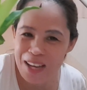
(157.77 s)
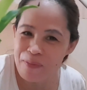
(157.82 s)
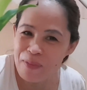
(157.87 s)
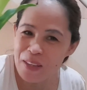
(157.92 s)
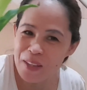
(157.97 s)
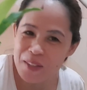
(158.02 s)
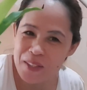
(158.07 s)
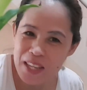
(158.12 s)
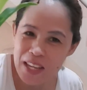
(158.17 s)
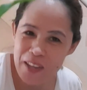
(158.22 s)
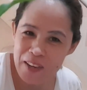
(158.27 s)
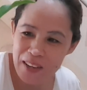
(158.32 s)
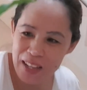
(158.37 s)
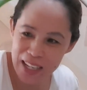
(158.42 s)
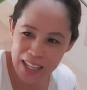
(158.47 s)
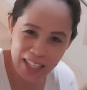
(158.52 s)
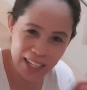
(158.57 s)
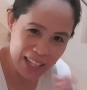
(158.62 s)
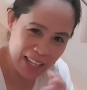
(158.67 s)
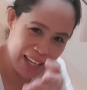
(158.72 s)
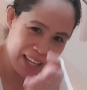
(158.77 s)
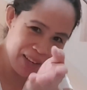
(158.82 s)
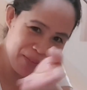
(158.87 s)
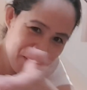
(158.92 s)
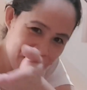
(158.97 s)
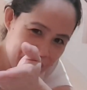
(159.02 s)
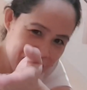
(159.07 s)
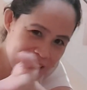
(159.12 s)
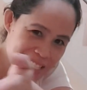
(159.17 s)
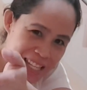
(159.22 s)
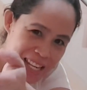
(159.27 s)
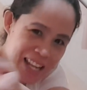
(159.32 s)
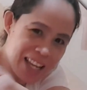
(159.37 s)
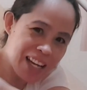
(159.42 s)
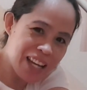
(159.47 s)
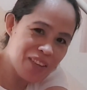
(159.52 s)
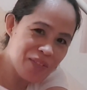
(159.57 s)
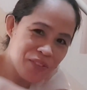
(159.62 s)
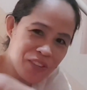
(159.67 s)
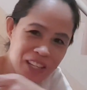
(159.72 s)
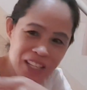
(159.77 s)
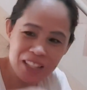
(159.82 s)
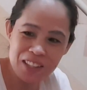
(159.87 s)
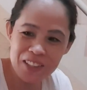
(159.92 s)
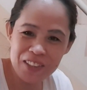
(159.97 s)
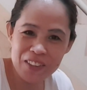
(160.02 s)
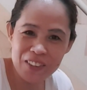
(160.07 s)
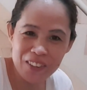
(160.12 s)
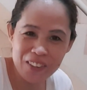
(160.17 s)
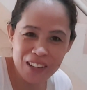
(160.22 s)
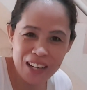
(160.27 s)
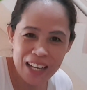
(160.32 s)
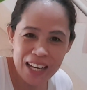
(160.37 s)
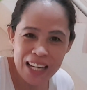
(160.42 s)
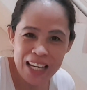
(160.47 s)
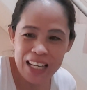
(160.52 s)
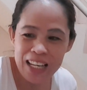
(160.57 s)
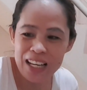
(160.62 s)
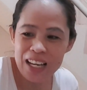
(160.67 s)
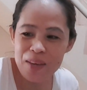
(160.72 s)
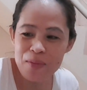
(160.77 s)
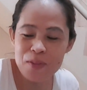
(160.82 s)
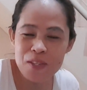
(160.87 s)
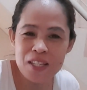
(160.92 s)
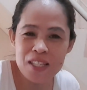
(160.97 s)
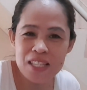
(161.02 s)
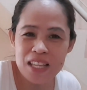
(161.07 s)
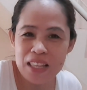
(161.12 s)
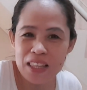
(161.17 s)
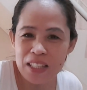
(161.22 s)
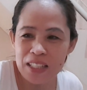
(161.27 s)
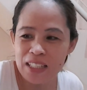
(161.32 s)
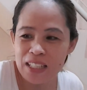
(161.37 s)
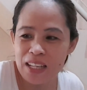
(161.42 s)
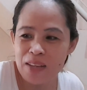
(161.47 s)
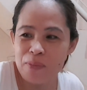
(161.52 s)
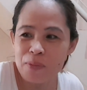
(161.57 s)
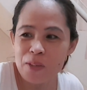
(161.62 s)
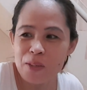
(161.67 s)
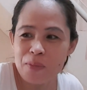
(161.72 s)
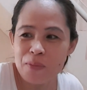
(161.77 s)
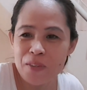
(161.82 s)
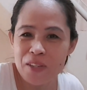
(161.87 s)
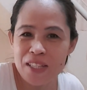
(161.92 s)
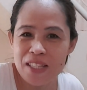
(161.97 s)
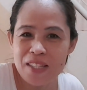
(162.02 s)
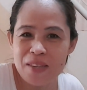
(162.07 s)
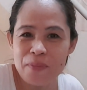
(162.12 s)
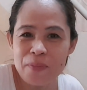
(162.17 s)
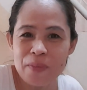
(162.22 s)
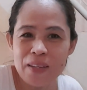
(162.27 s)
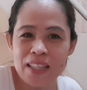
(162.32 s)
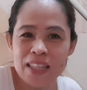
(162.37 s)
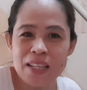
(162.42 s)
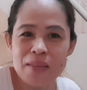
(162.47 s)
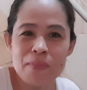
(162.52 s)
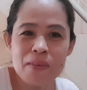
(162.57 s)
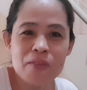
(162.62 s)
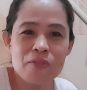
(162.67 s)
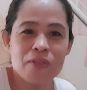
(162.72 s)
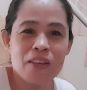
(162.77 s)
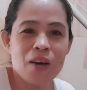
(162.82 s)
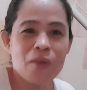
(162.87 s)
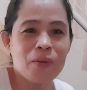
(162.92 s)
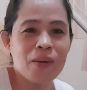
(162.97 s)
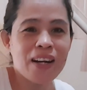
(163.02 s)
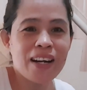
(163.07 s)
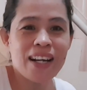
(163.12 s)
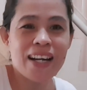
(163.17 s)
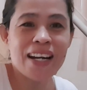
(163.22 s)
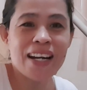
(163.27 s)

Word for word: Sabi ko sa'yo, lagariin mo kasi lagay mo dito. Lagay mo sa center table mo. It's so pretty, my flower.